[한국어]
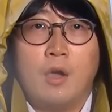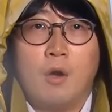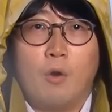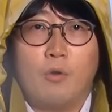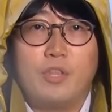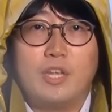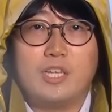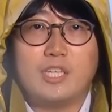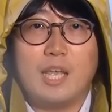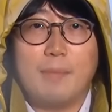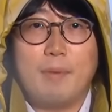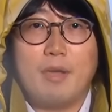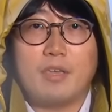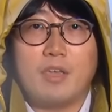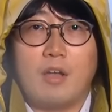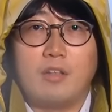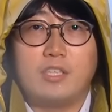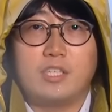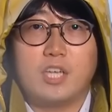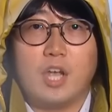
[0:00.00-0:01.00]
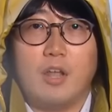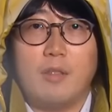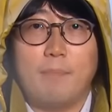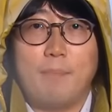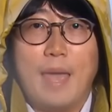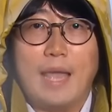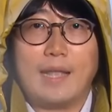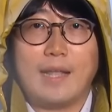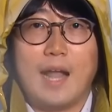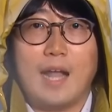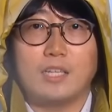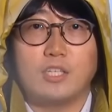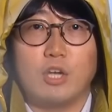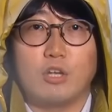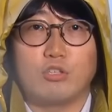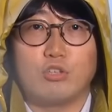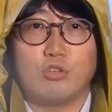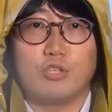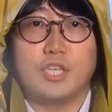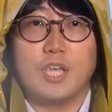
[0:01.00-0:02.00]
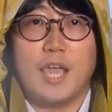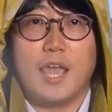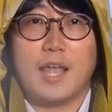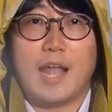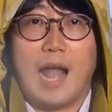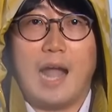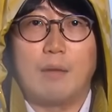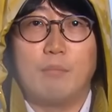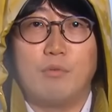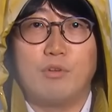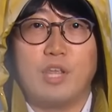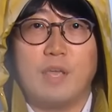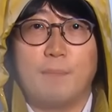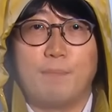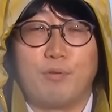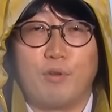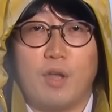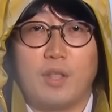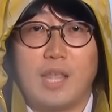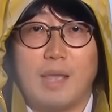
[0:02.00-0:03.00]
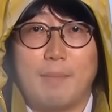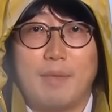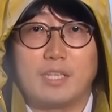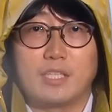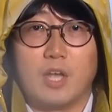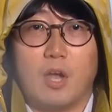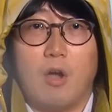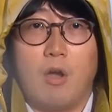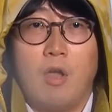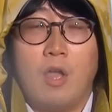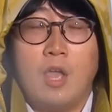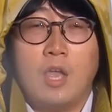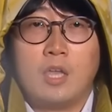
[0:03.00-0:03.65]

오늘 새벽 연천 백학 저수지에 강물이 불어나면서